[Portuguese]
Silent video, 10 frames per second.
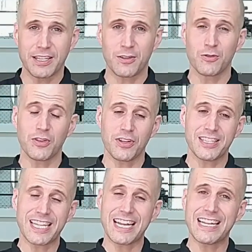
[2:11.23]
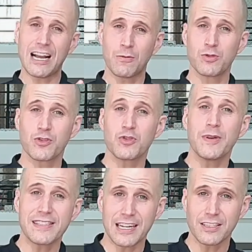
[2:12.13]
aí, então eu tenho que treinar como se fosse
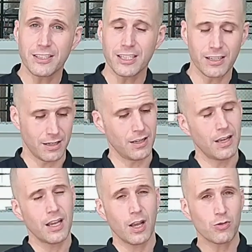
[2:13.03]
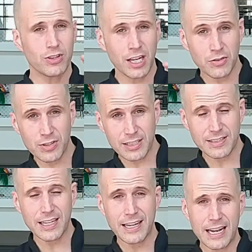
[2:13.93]
uma escadinha eu treino
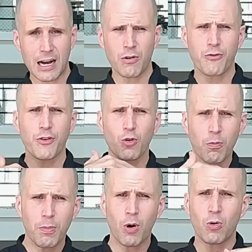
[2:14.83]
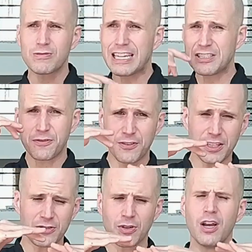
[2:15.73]
nesse degrau, fico bom, tá
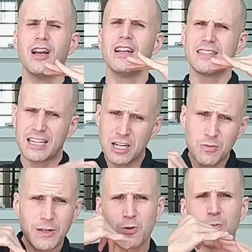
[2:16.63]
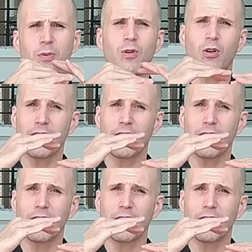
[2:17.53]
difícil, treino mais um pouco.